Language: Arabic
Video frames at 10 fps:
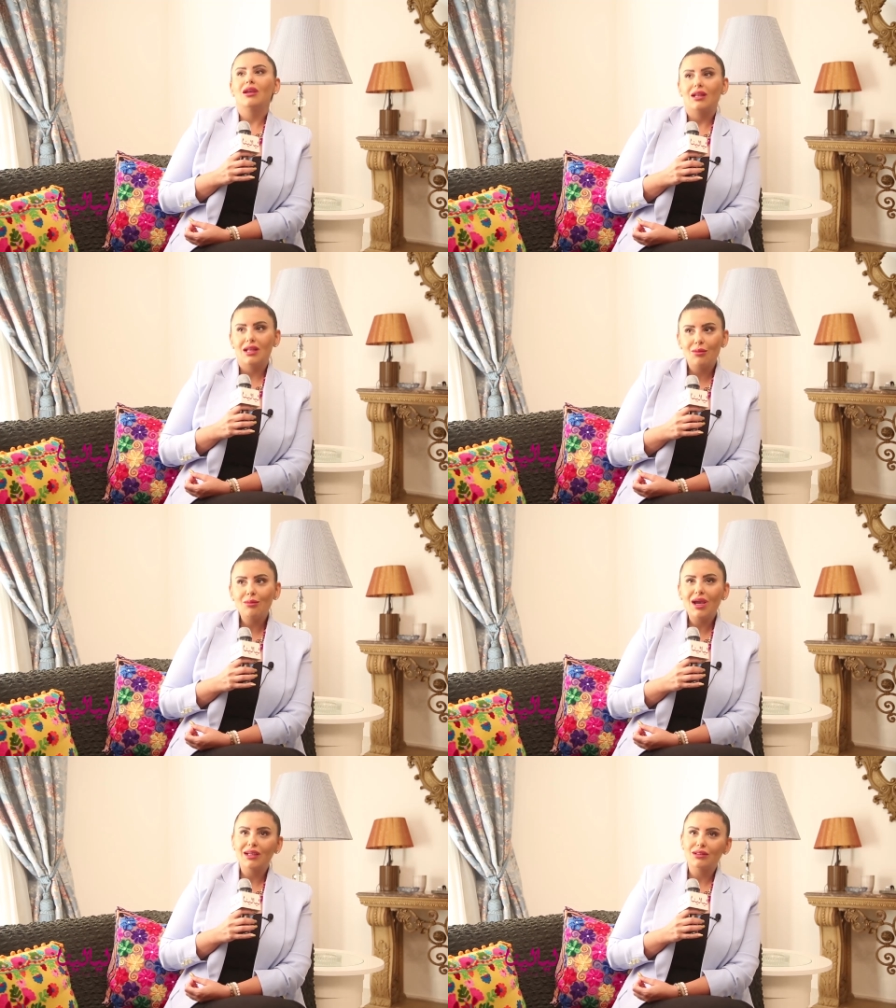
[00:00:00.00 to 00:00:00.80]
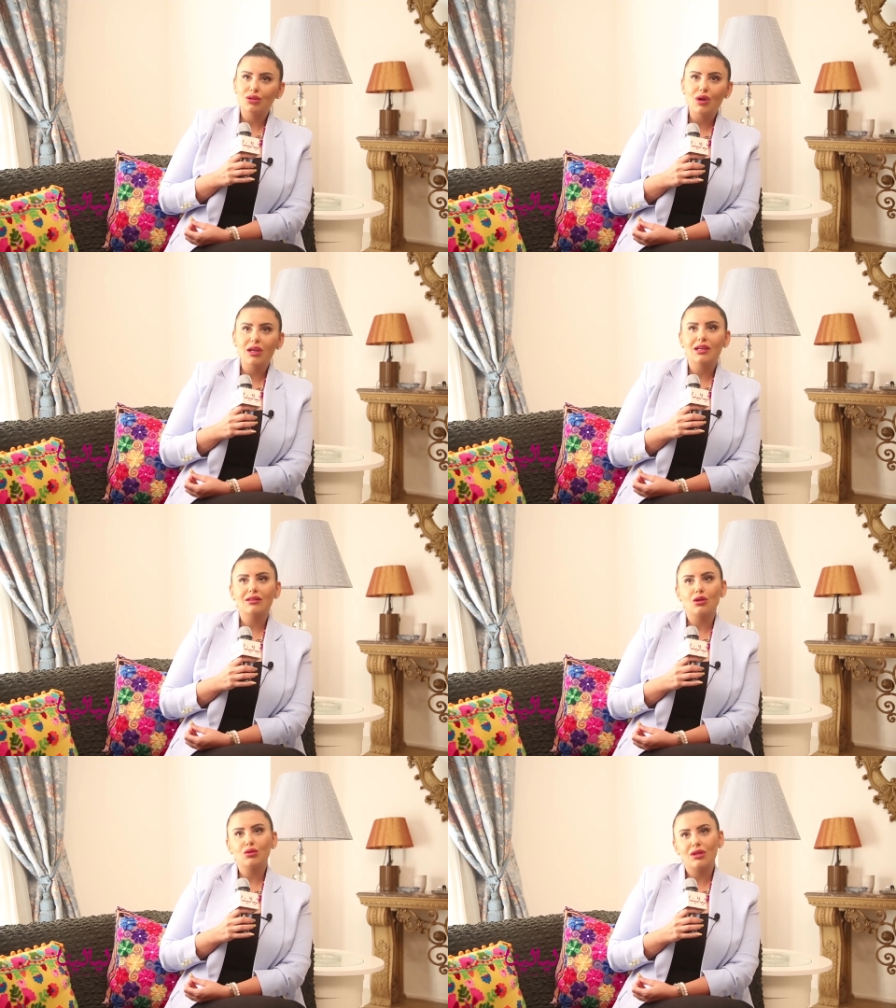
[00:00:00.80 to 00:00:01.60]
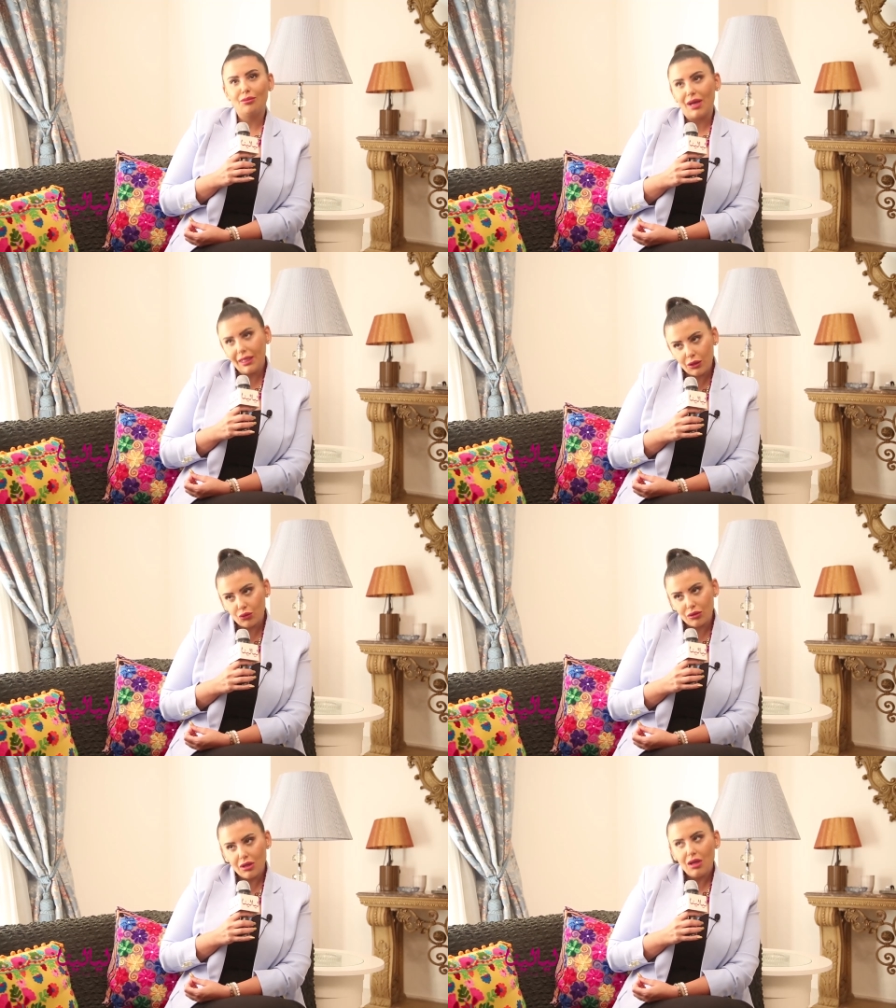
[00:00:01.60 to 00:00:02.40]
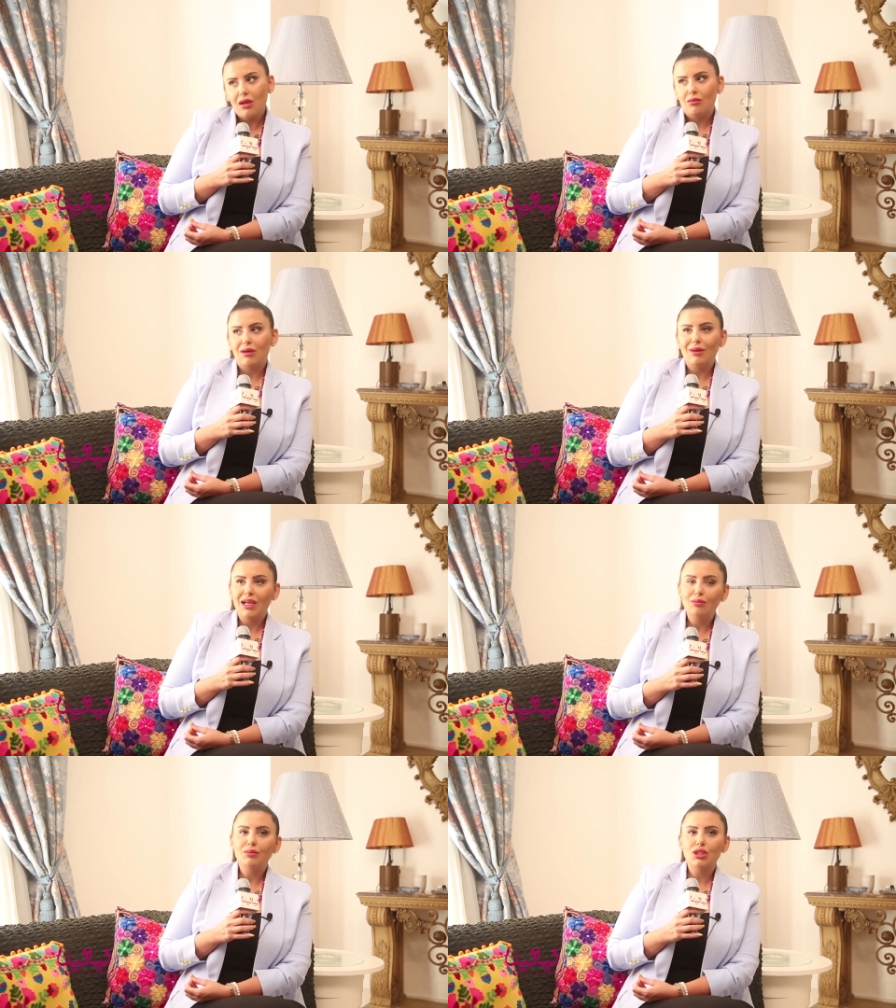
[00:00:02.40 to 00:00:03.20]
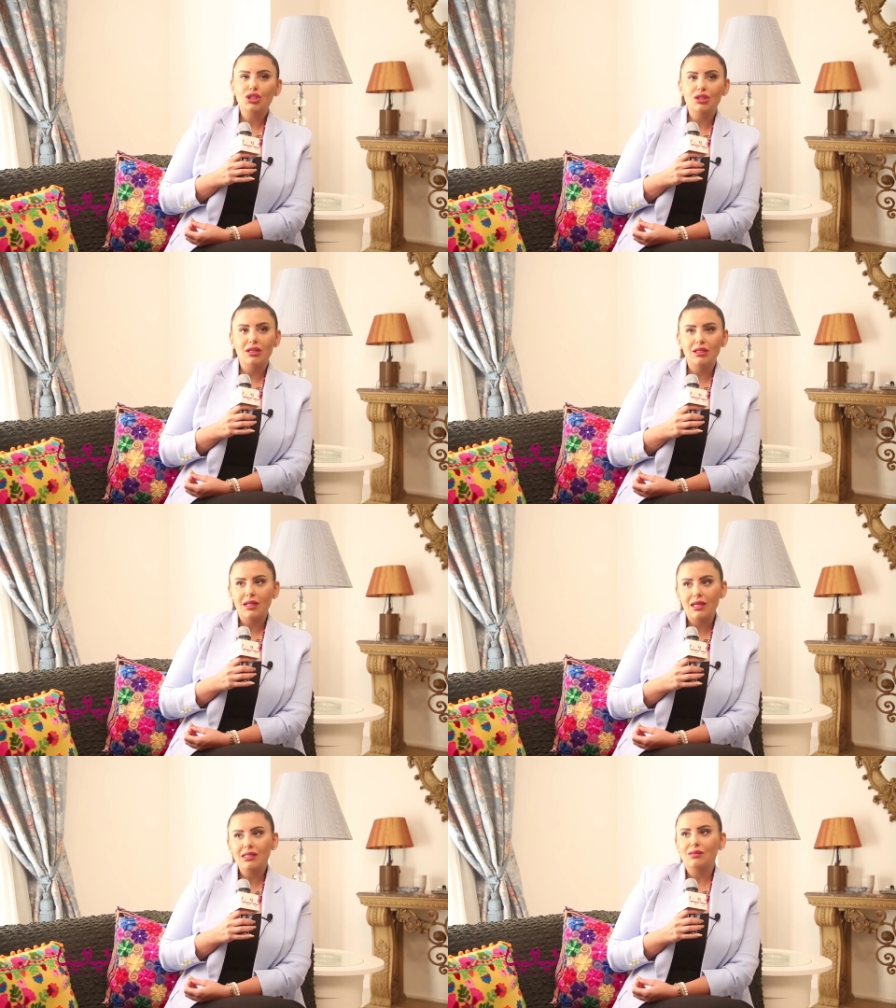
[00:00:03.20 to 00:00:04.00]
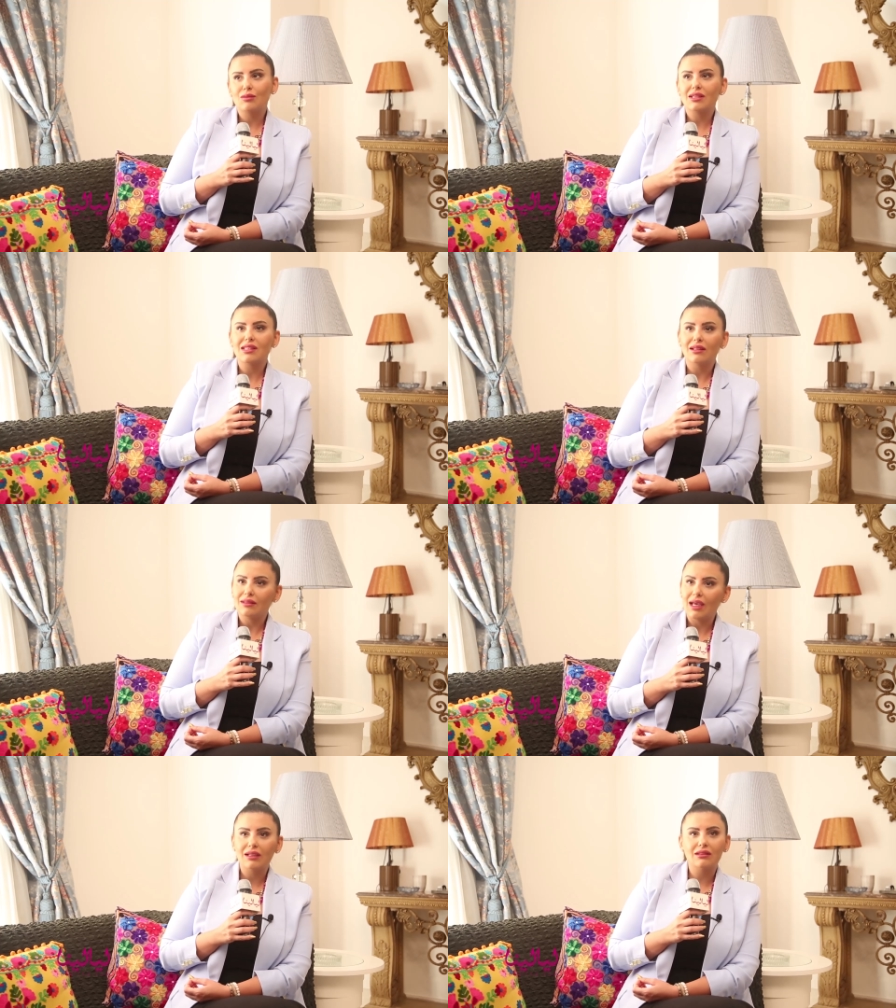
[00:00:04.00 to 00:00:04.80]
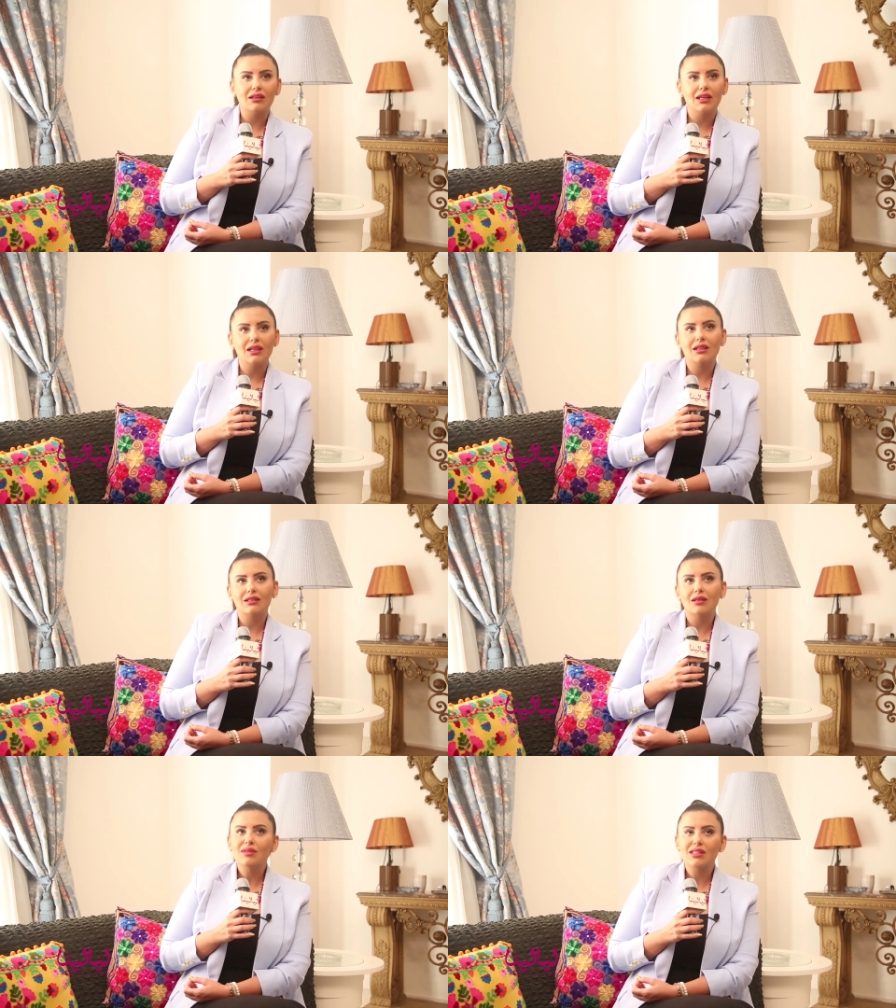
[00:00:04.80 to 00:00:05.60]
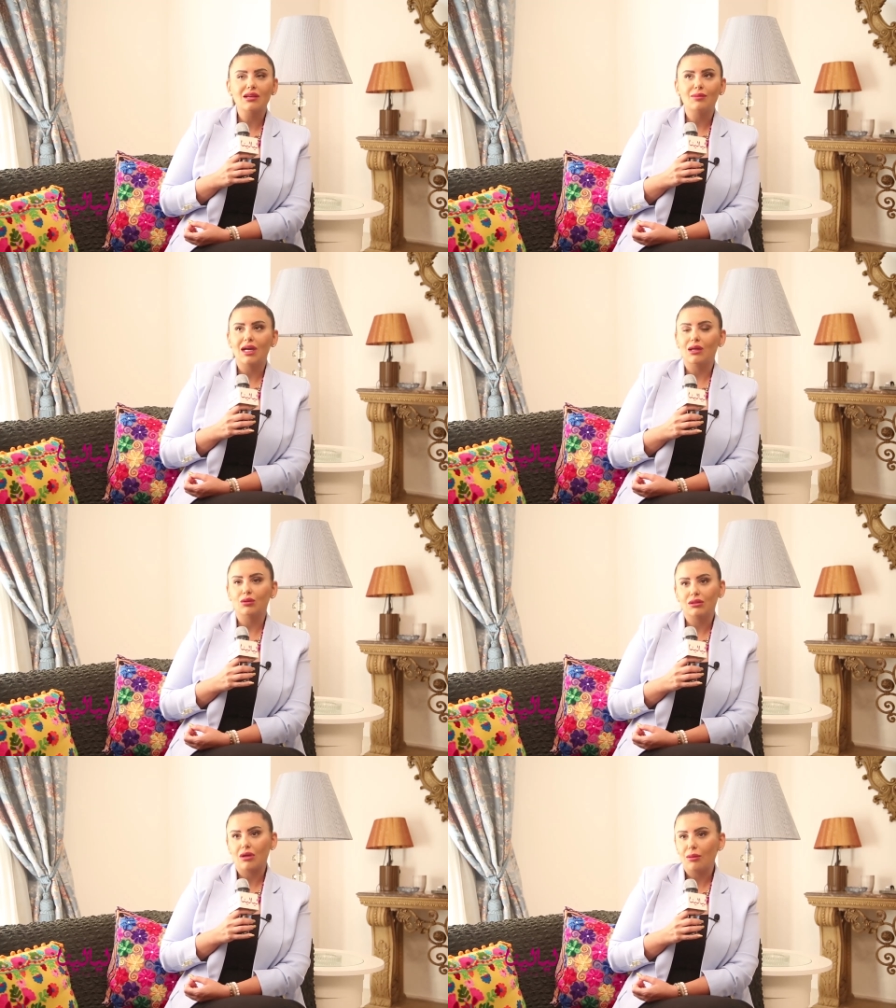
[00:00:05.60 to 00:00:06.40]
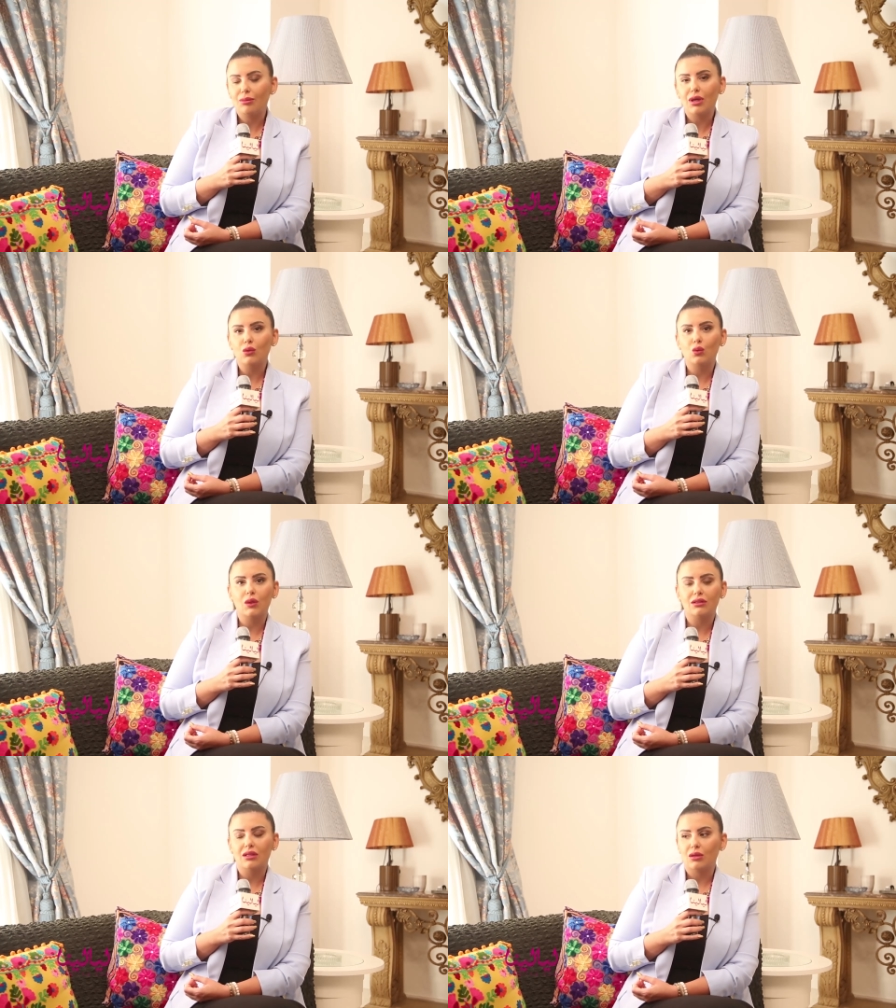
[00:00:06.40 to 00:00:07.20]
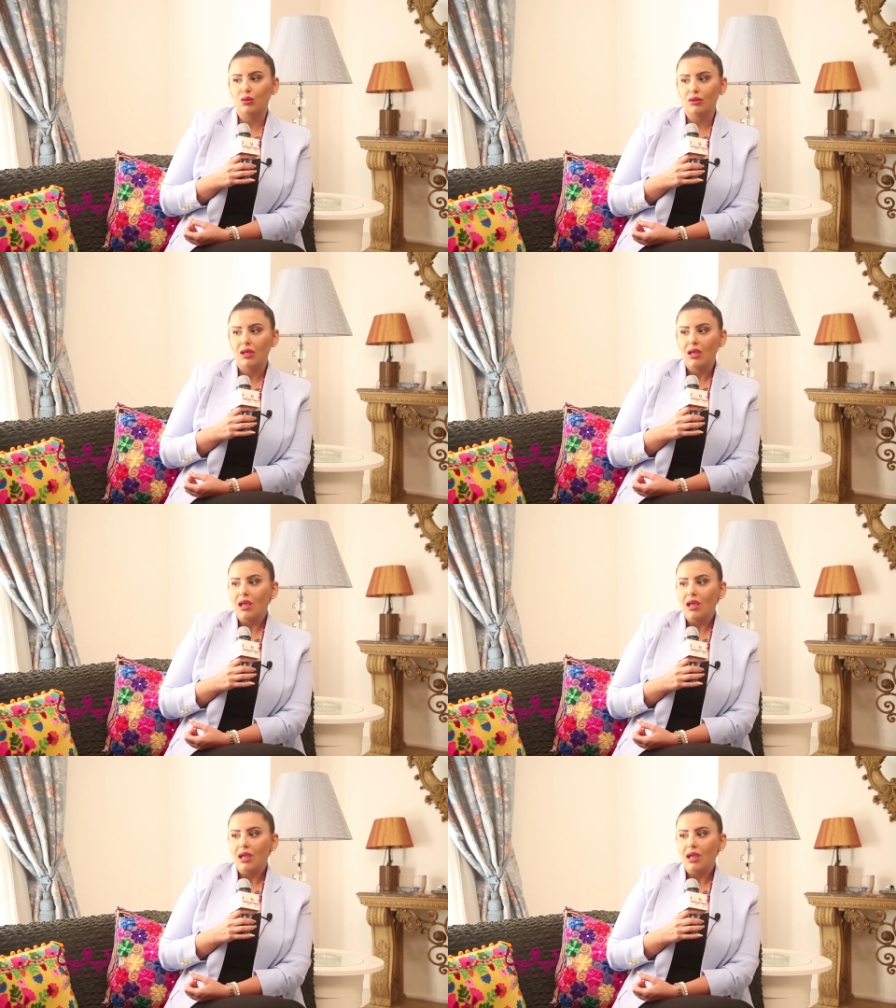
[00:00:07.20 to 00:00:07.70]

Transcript: لما حد يقع يكتروا دباحينه ما بحبش الناس ما صدقت ان هي تمسك بقى وتكبر وت... وت...